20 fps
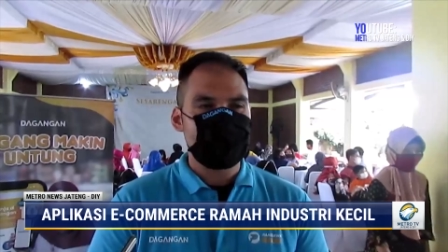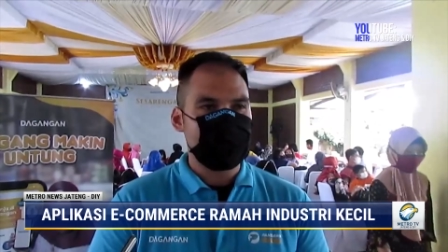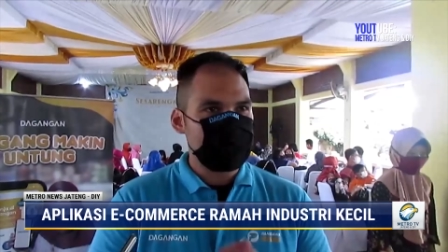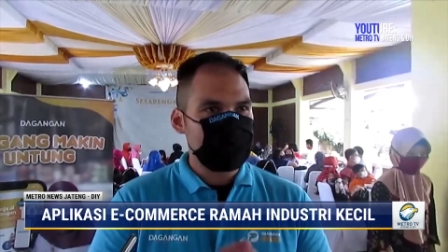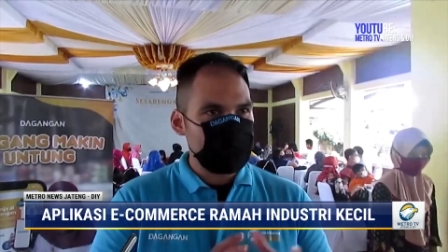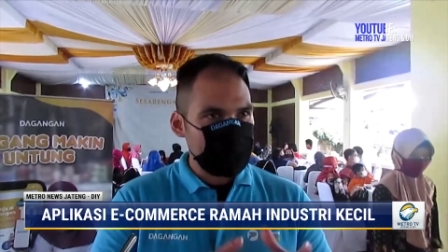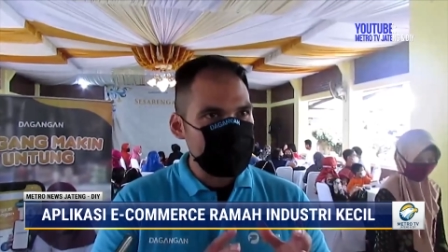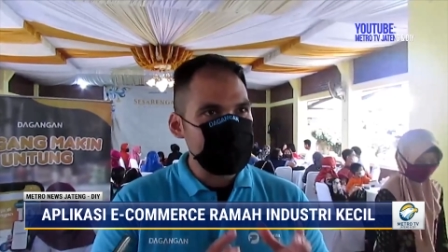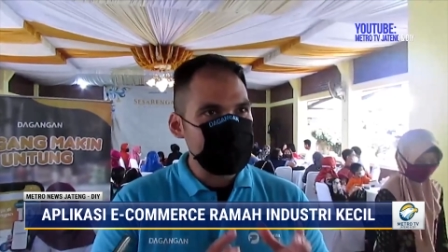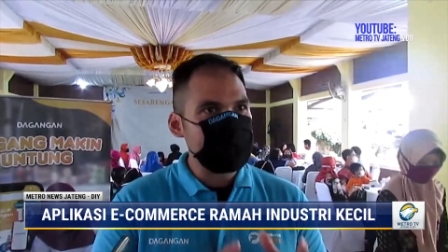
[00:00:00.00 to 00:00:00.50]

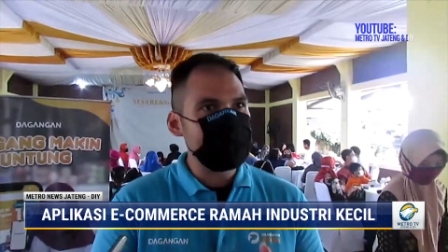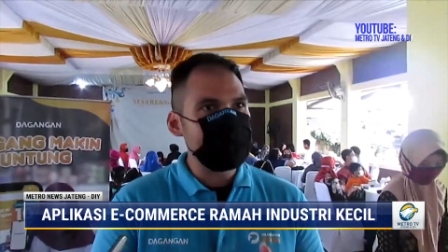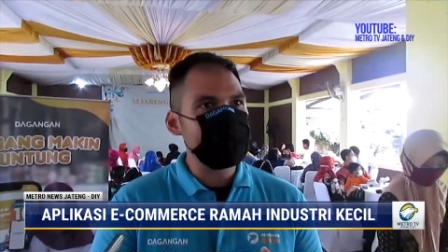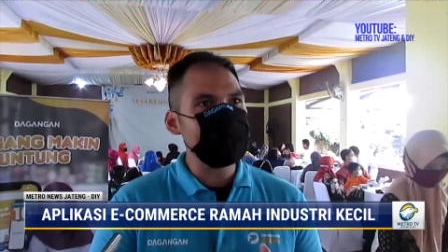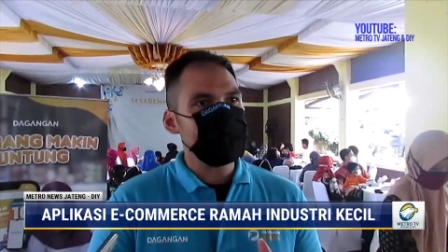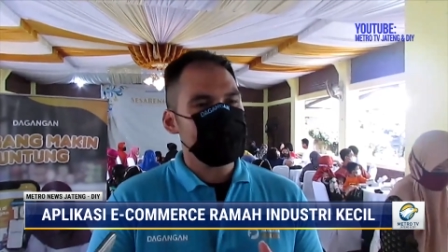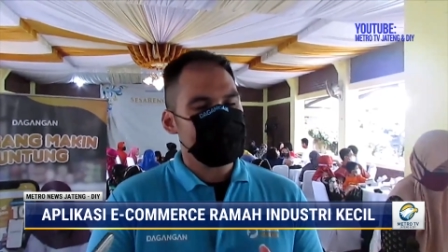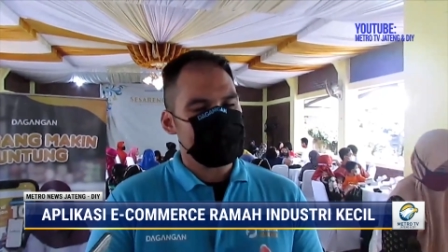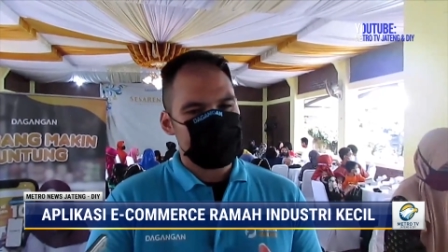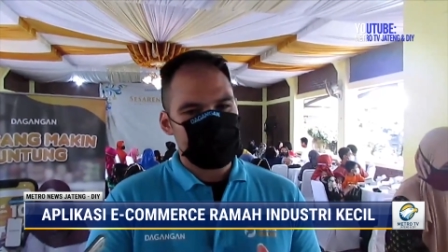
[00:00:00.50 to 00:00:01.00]
Selama
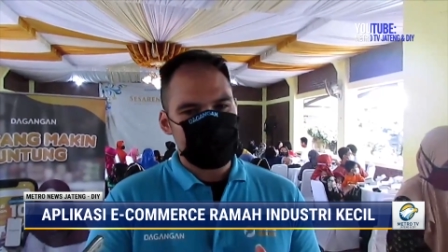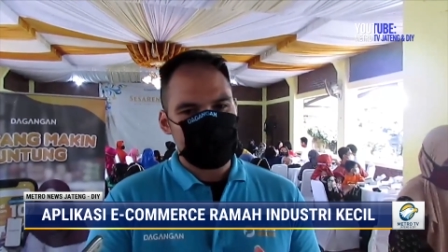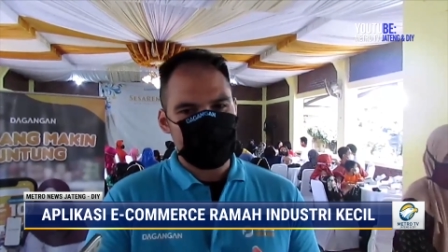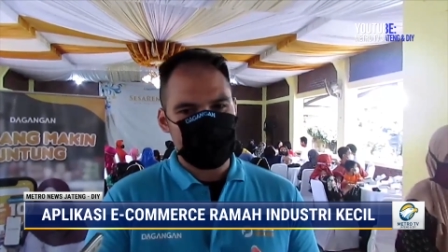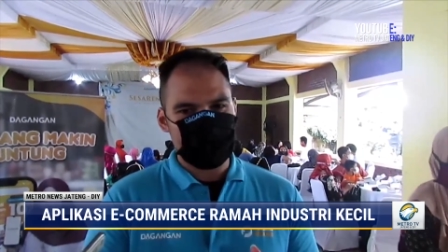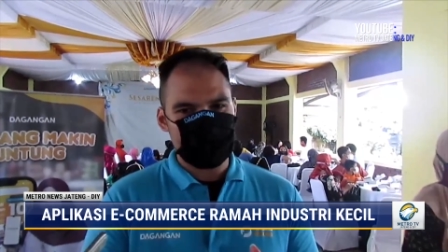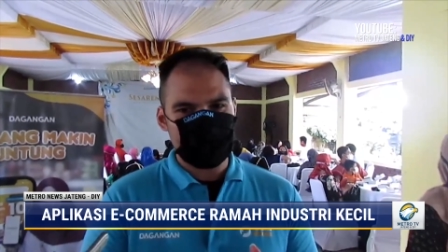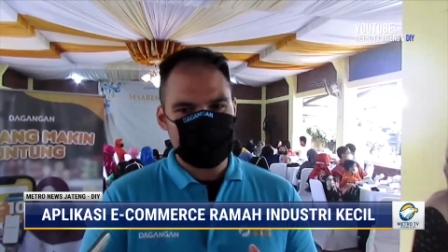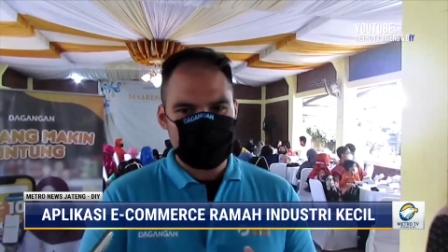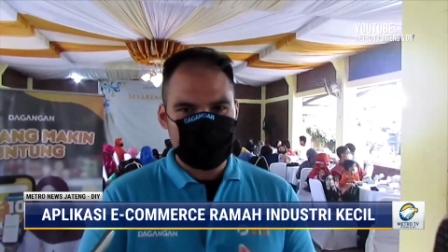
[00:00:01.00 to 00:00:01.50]
ini
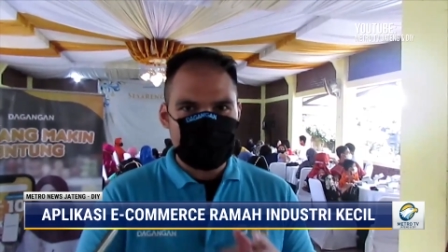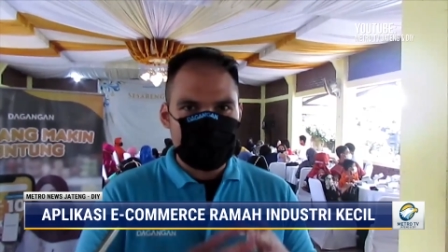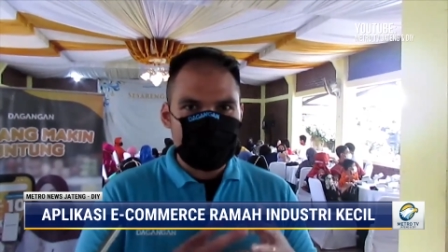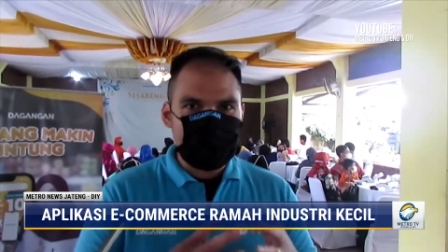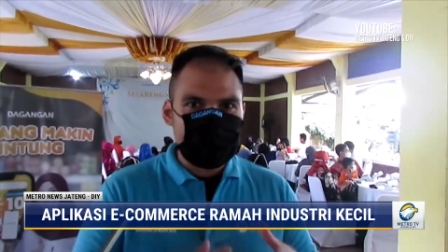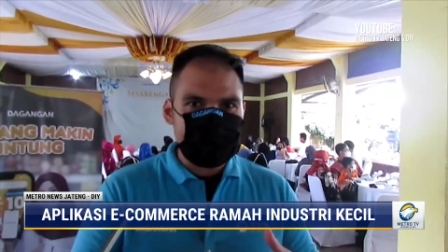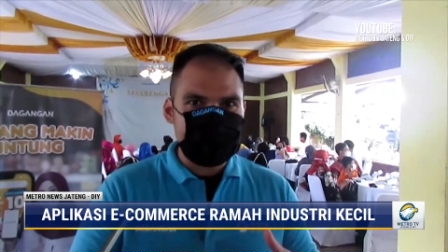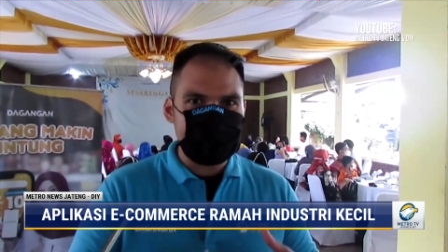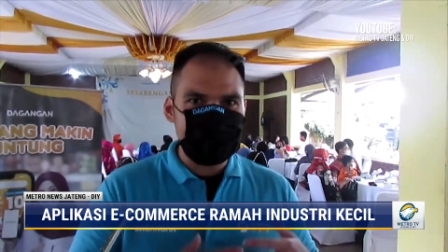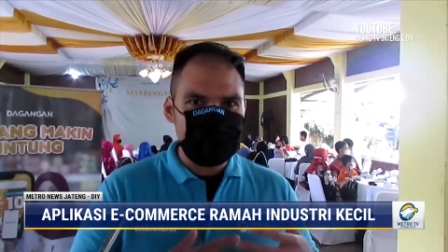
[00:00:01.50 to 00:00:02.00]

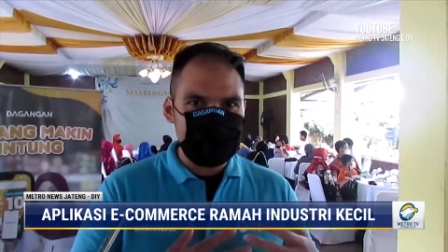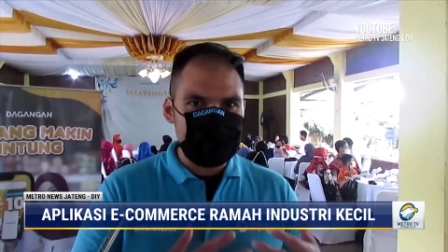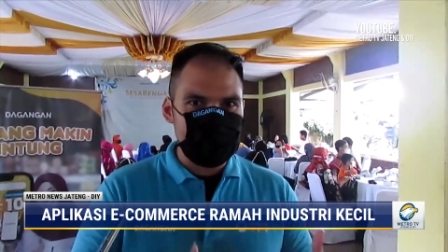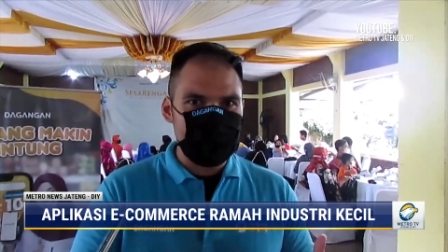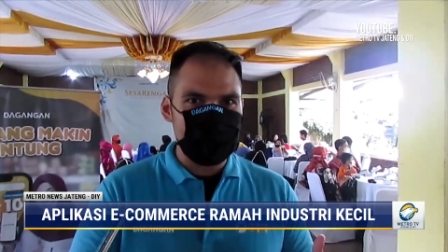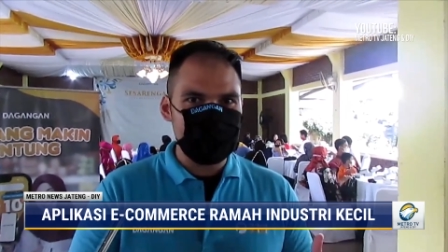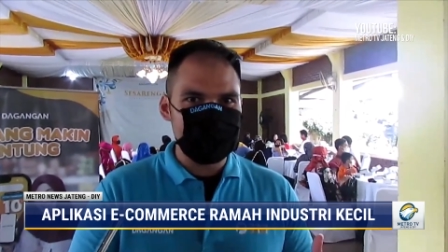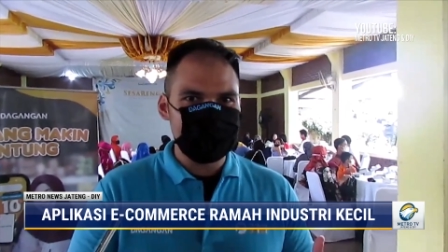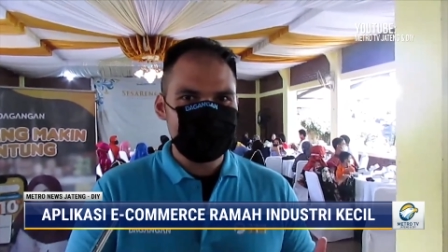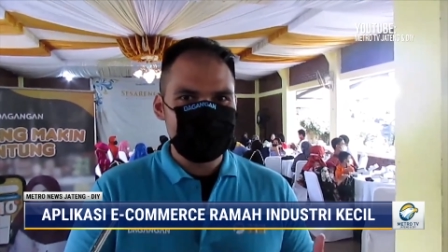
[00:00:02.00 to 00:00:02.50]
ketika kita
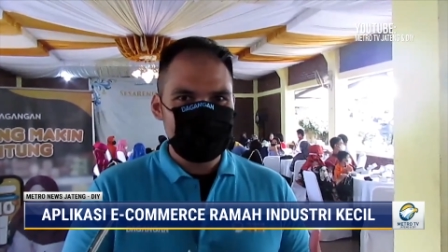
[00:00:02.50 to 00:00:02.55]
sudah